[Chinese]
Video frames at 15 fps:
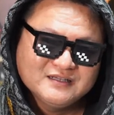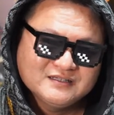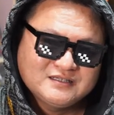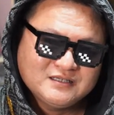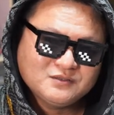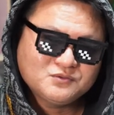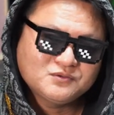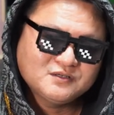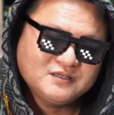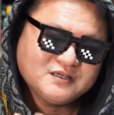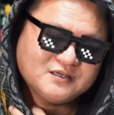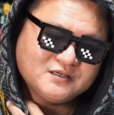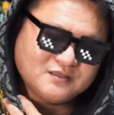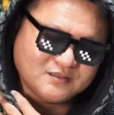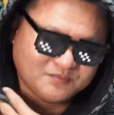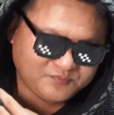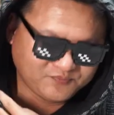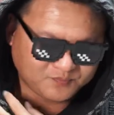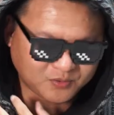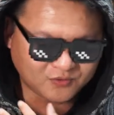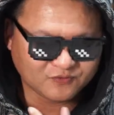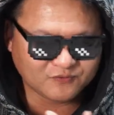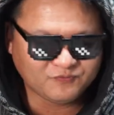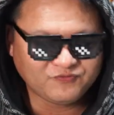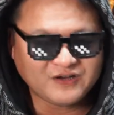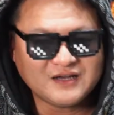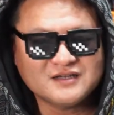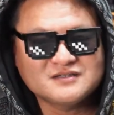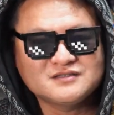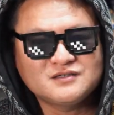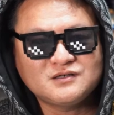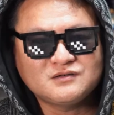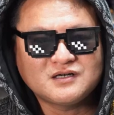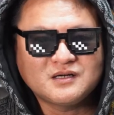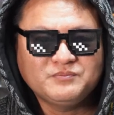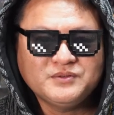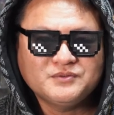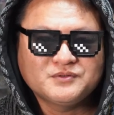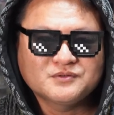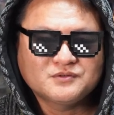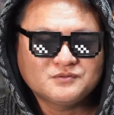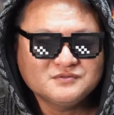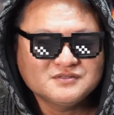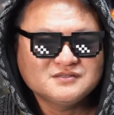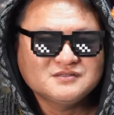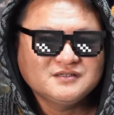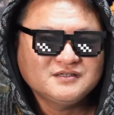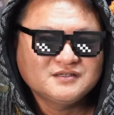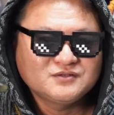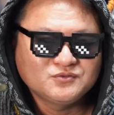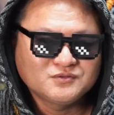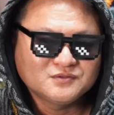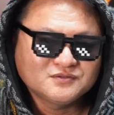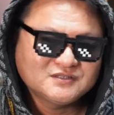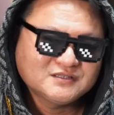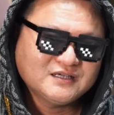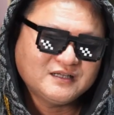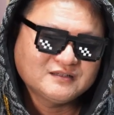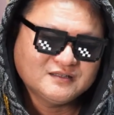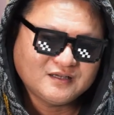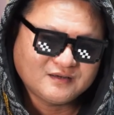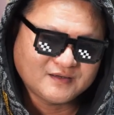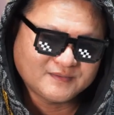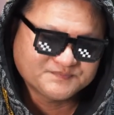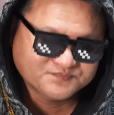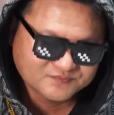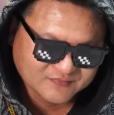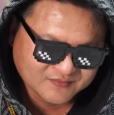结果呢，那个 Polo 发了之后啊，被我公司的一个女同事看到啊。